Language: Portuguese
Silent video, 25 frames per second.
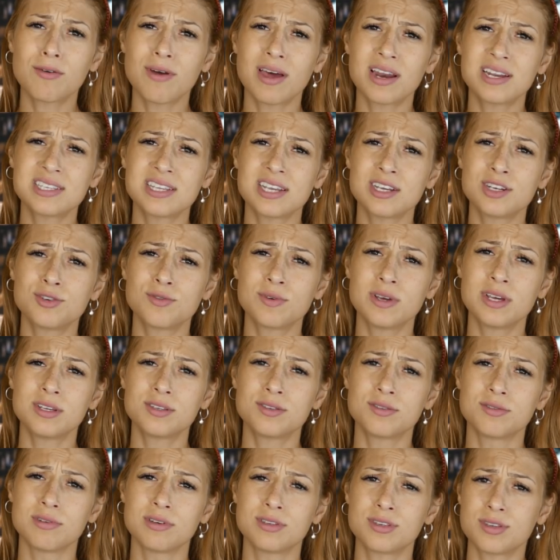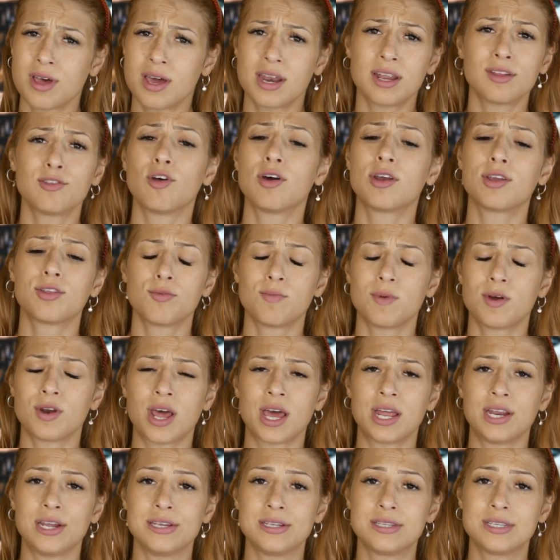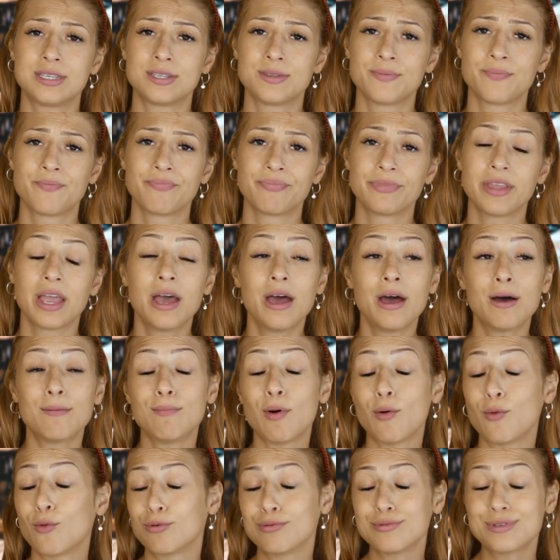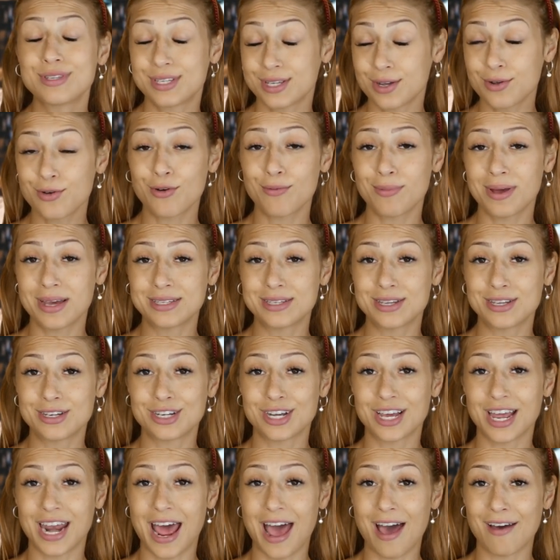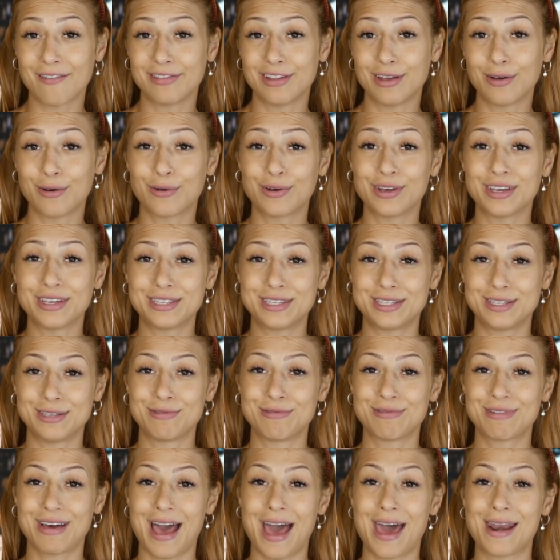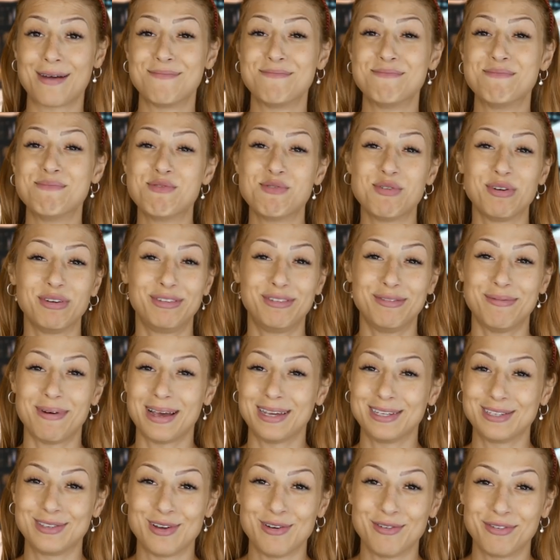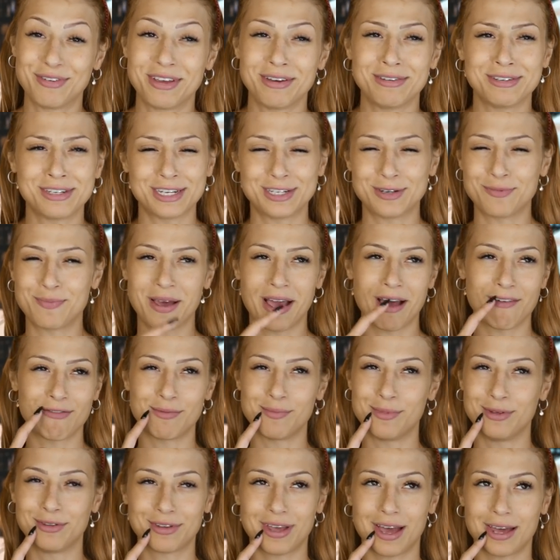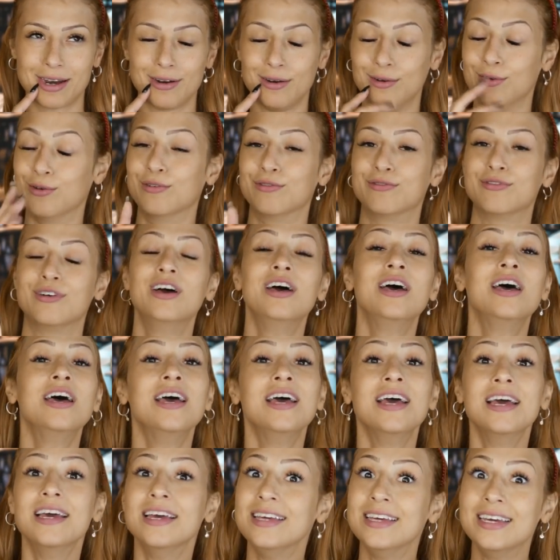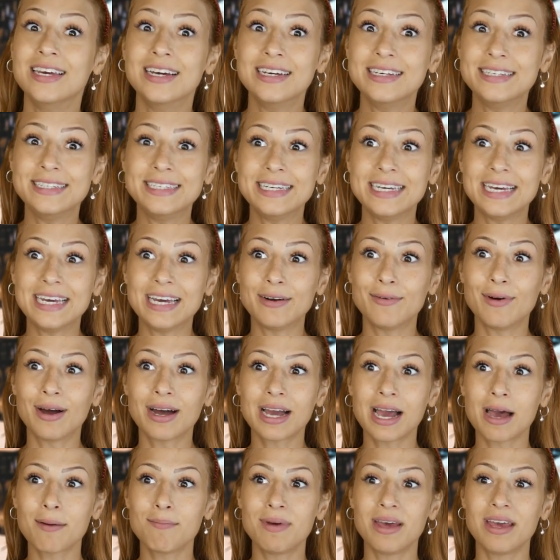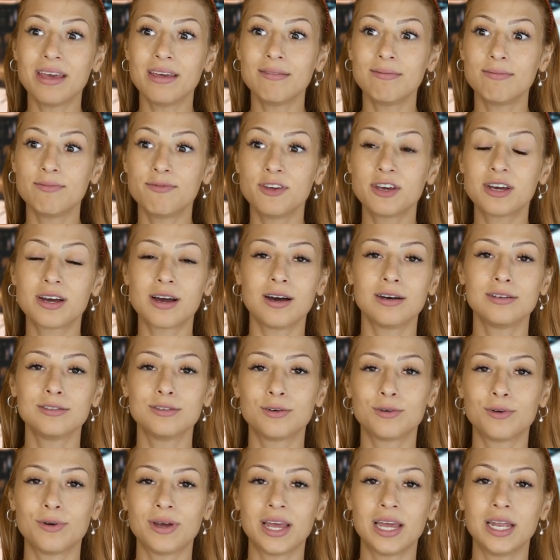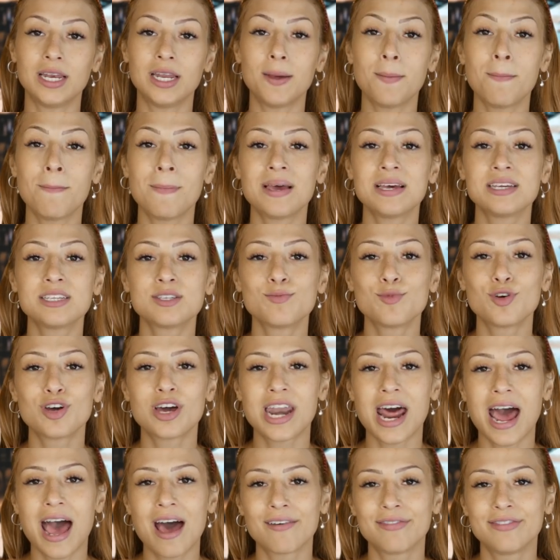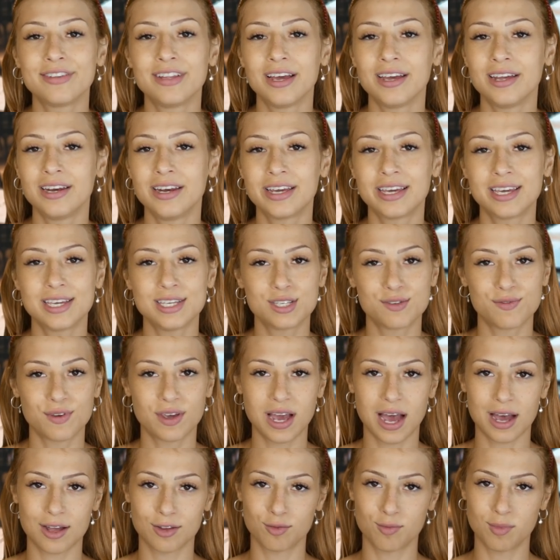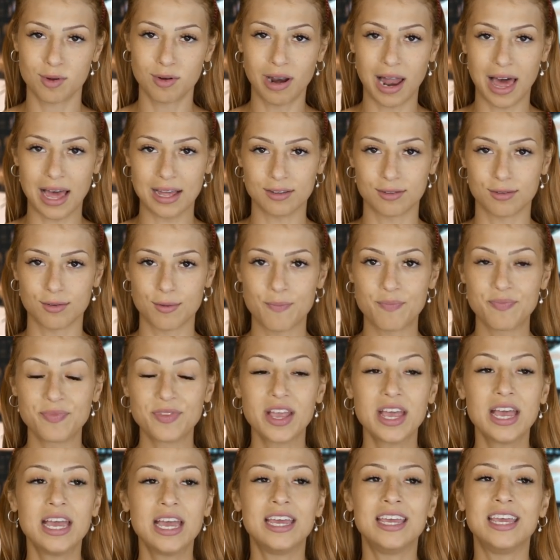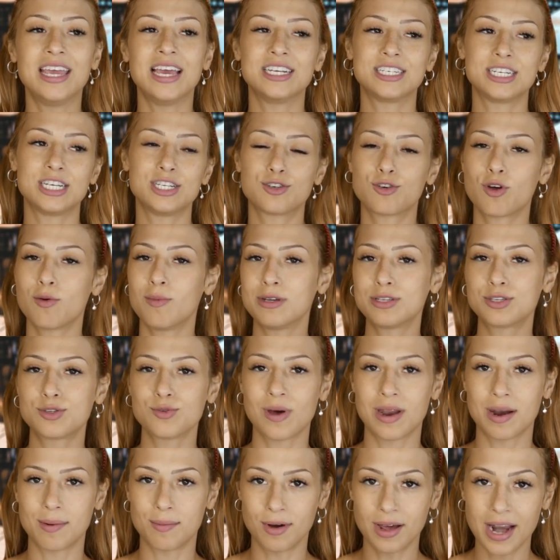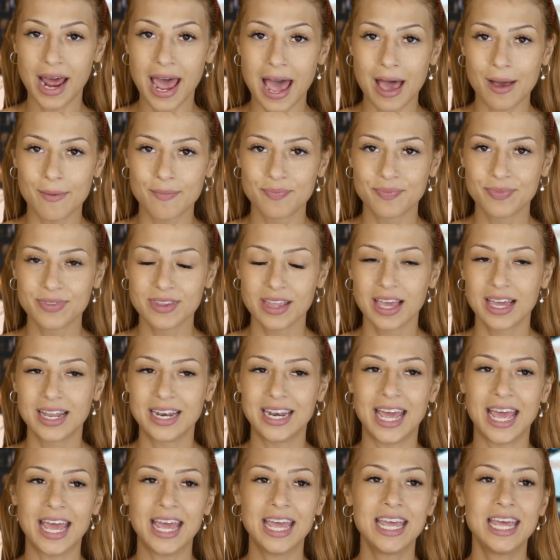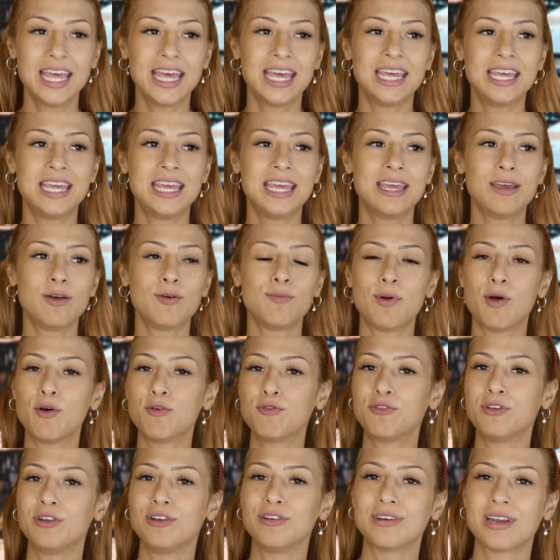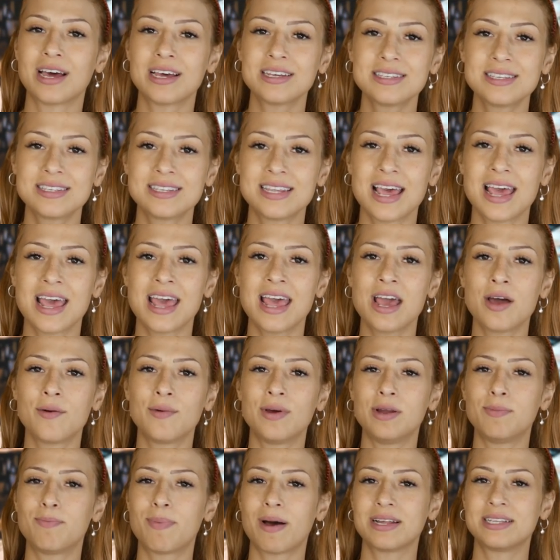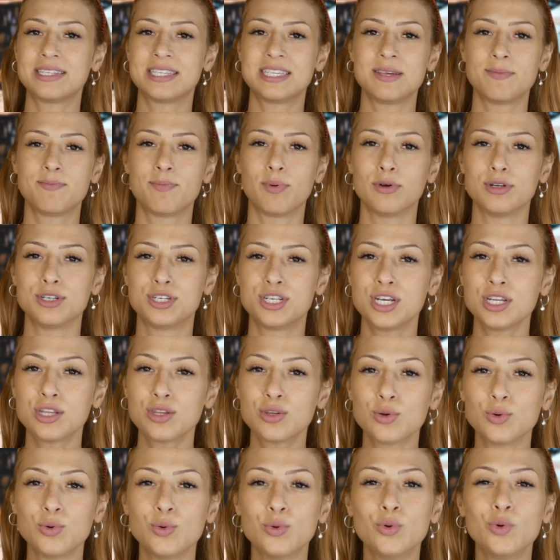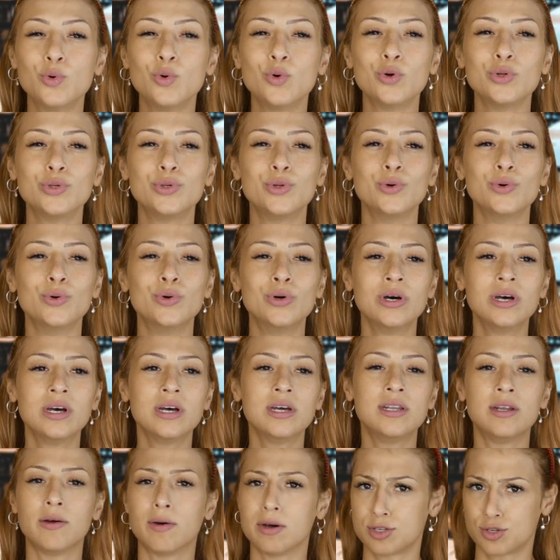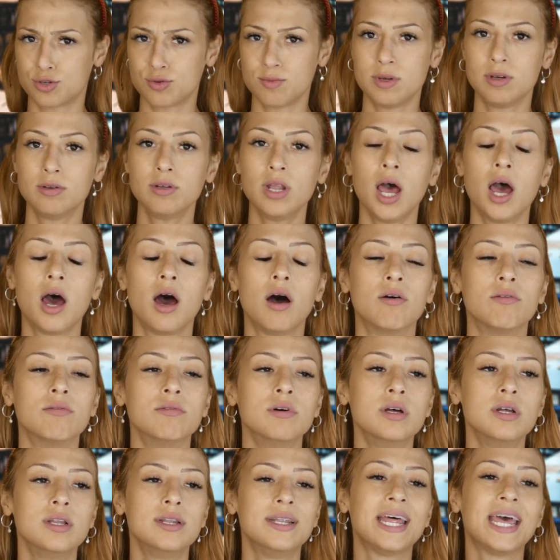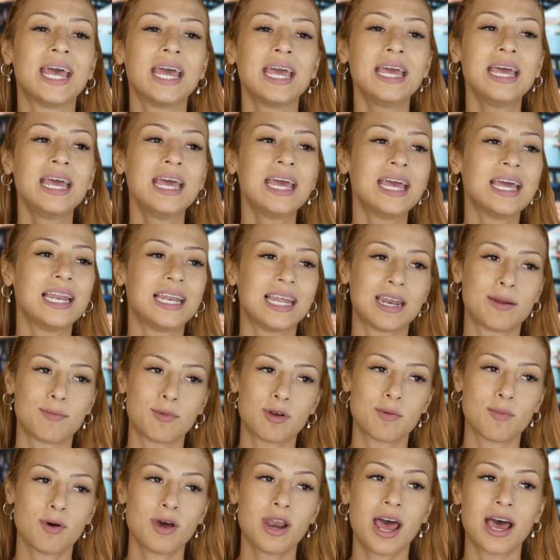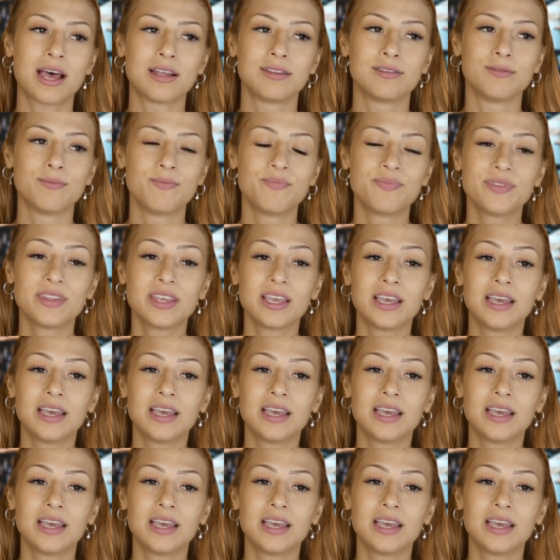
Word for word: eu não era sem juízo, eu só era dona do meu nariz. Bom, com cinco meses de grávida, eu conheci um cara muito mais novo que eu. Gente, eu pegava muito cara novo. E aí eu acabei ficando com ele, mesmo grávida, ele quis ficar do meu lado. E a gente começou a namorar, né? E o meu filho nasceu, ele participou de tudo, não assumiu não, né? Ele era meu namorado.